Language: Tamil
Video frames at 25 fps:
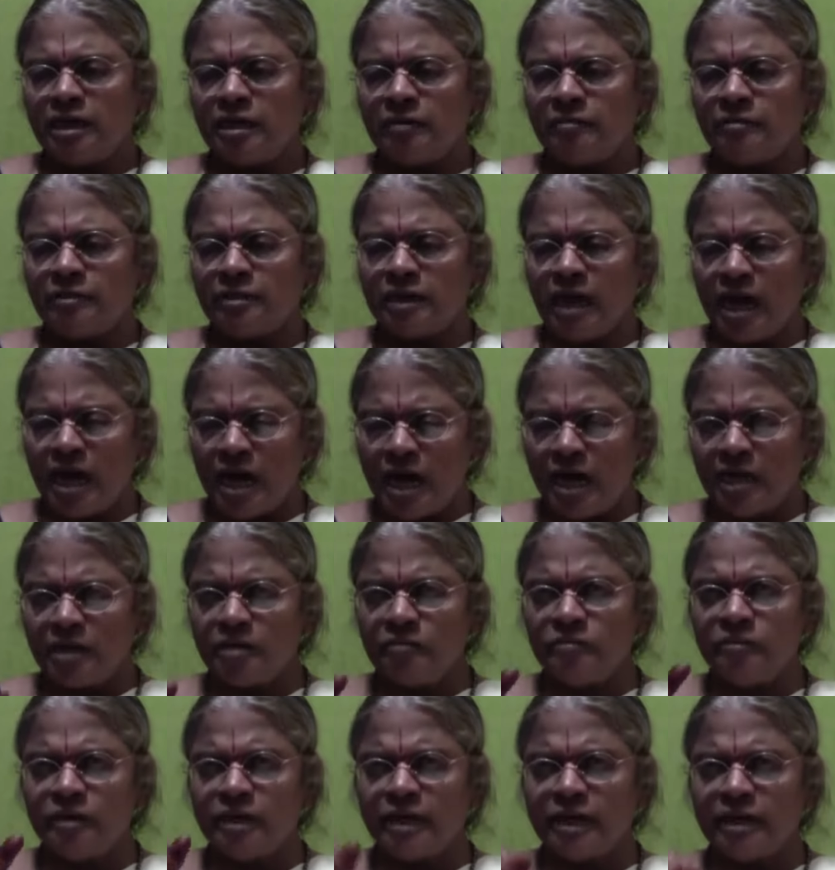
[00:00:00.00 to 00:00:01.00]
நம்ம
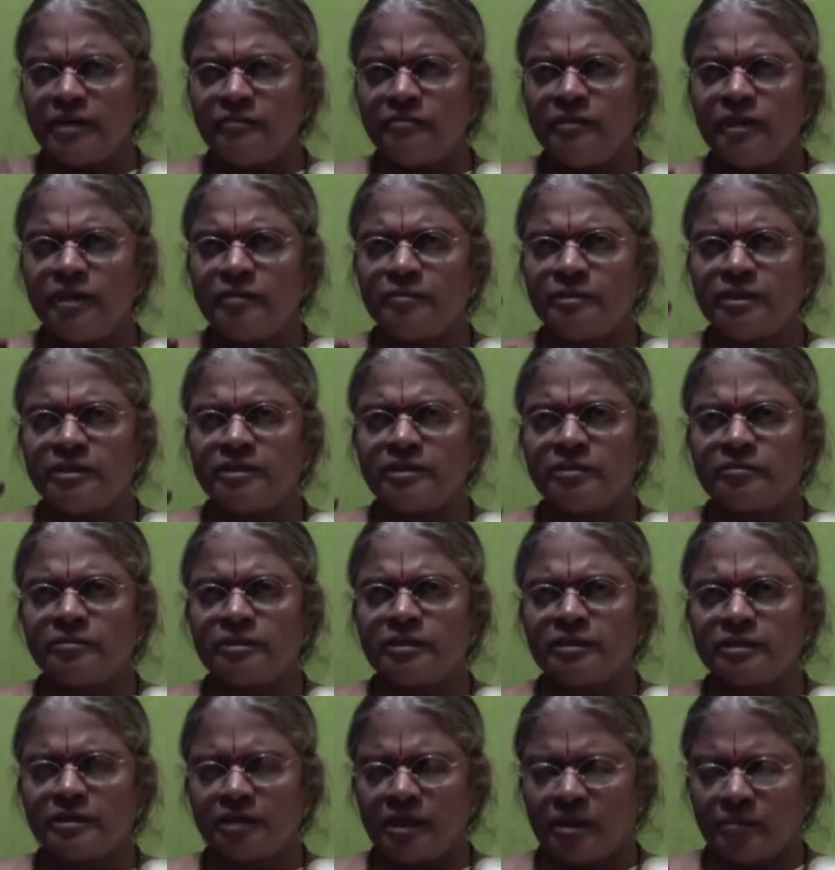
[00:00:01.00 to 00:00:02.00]
ஆறும் கருவில்
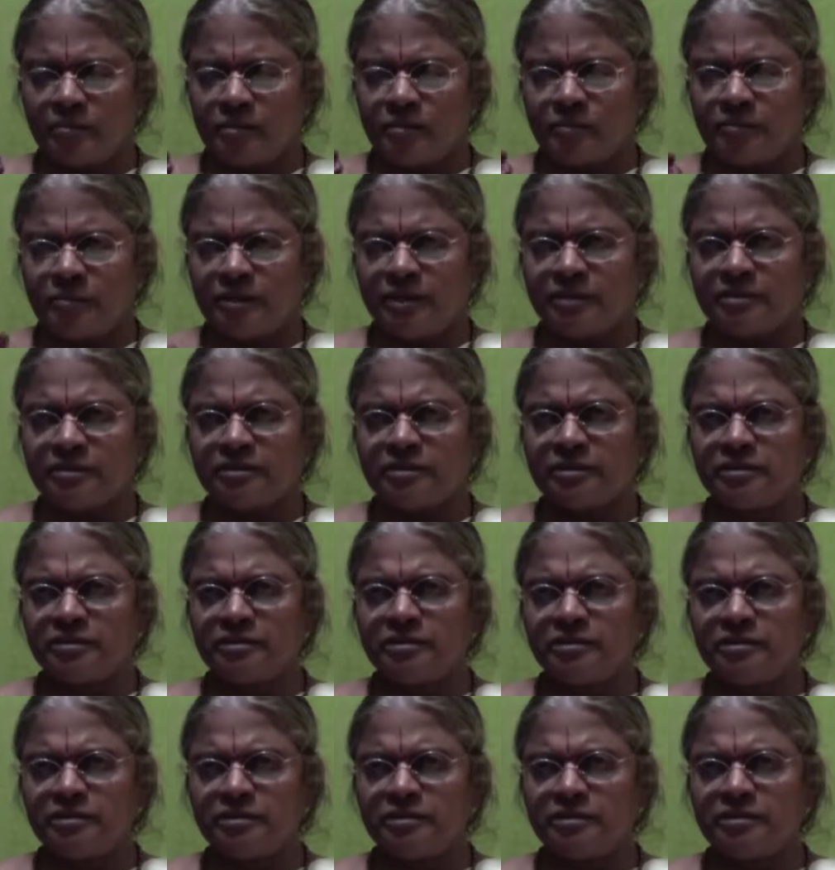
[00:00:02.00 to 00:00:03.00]
அமைந்தபடி நம்ம
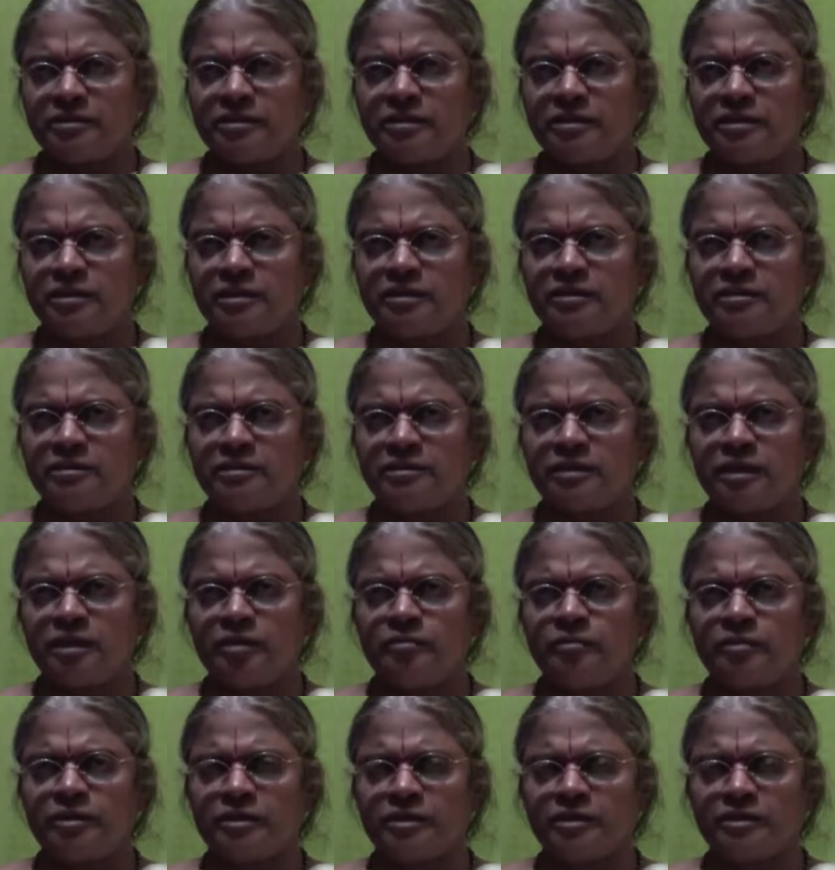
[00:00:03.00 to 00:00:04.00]
பேசுறது சிந்திக்கிறது
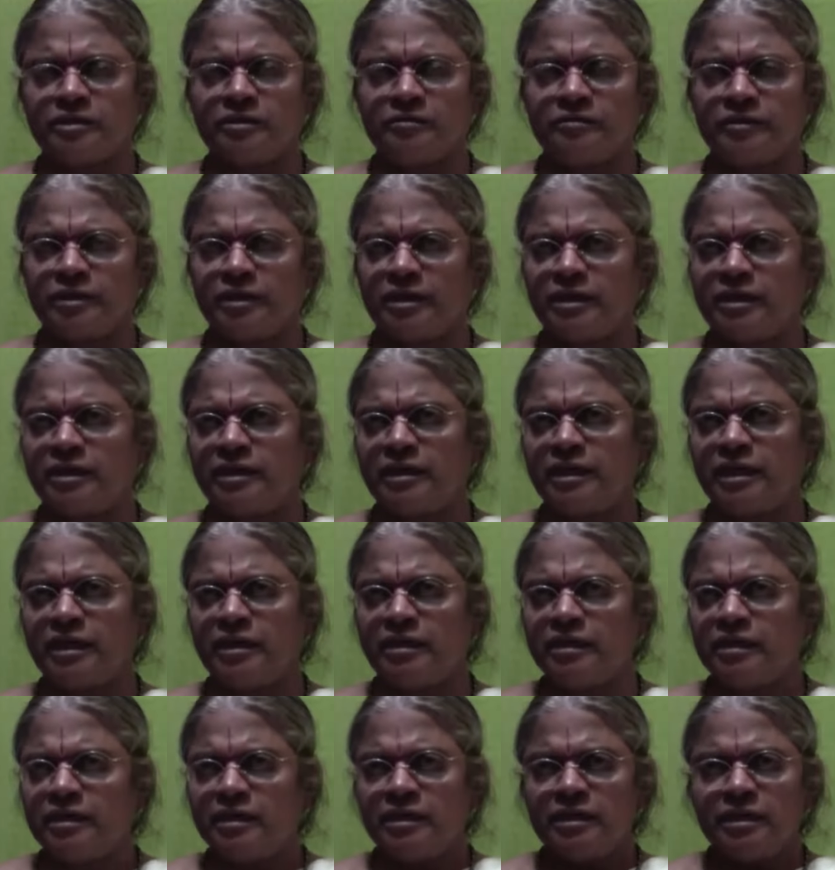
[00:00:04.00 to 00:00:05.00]
செயல்படுறது இவைகள்
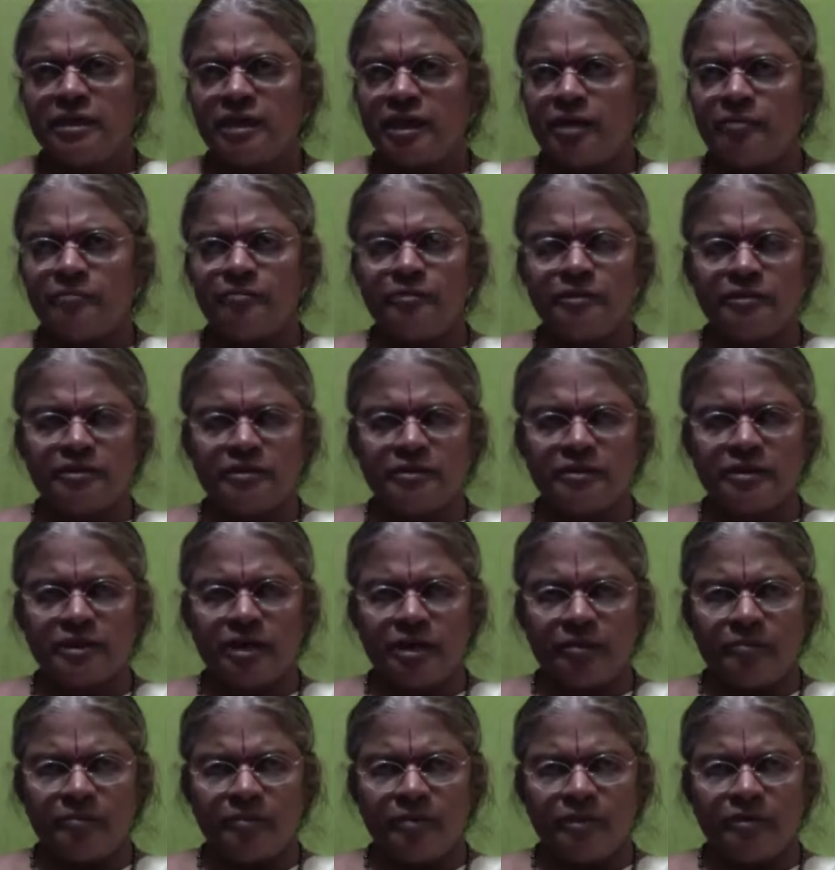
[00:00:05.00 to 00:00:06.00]
எல்லாம் நம்ம
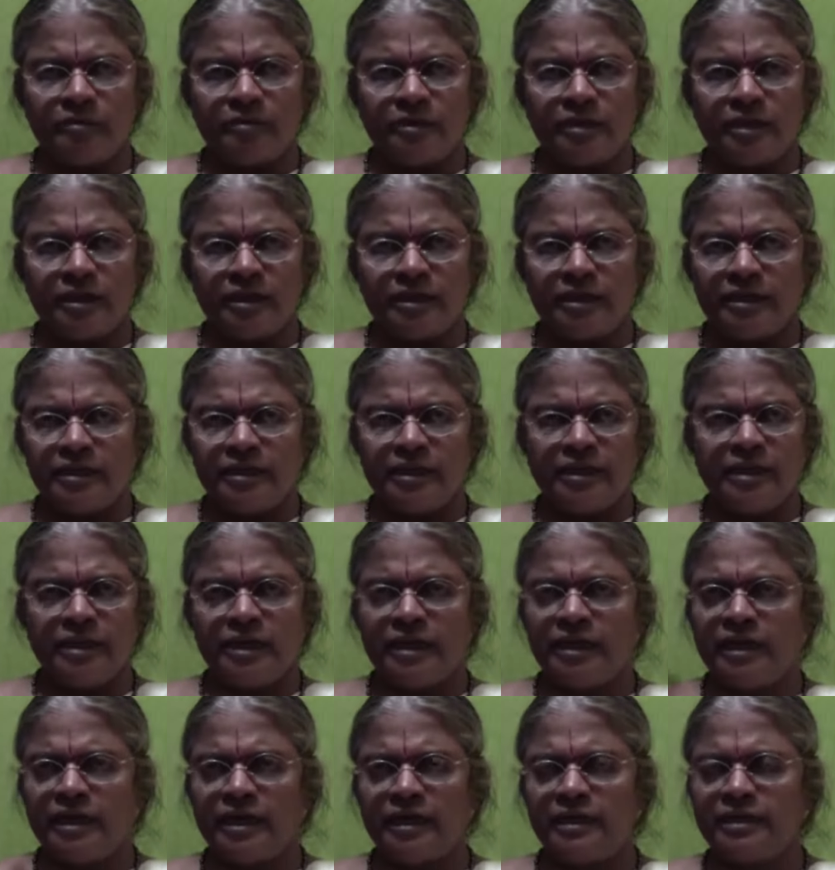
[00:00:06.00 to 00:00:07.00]
நம்மளுடைய
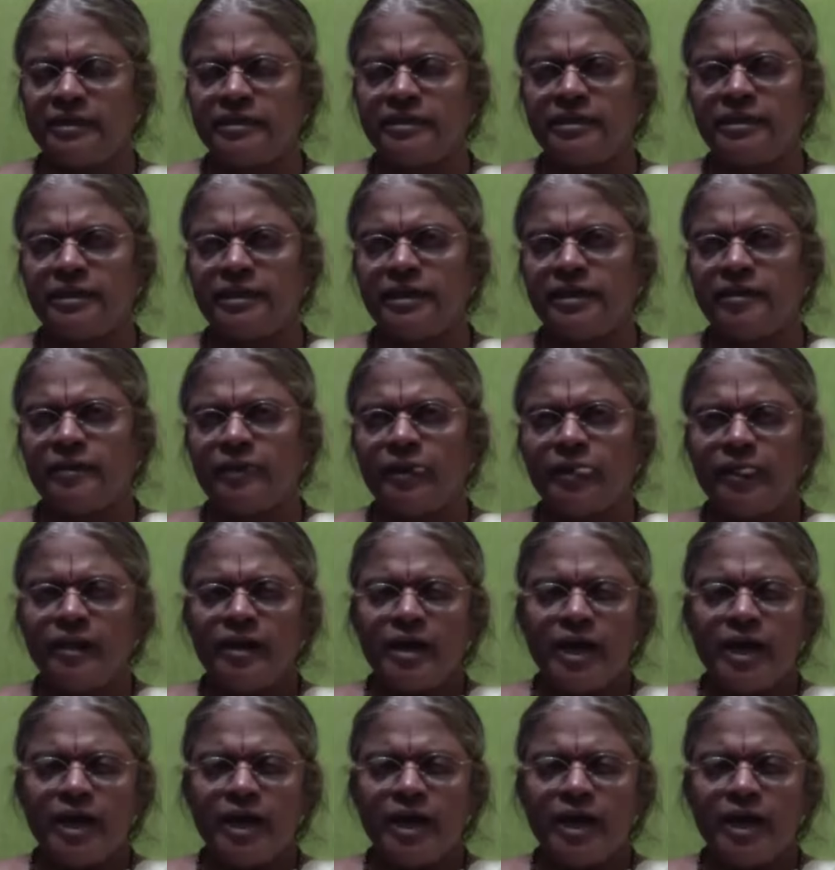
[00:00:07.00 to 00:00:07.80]
எண்ணங்கள்னால இல்லை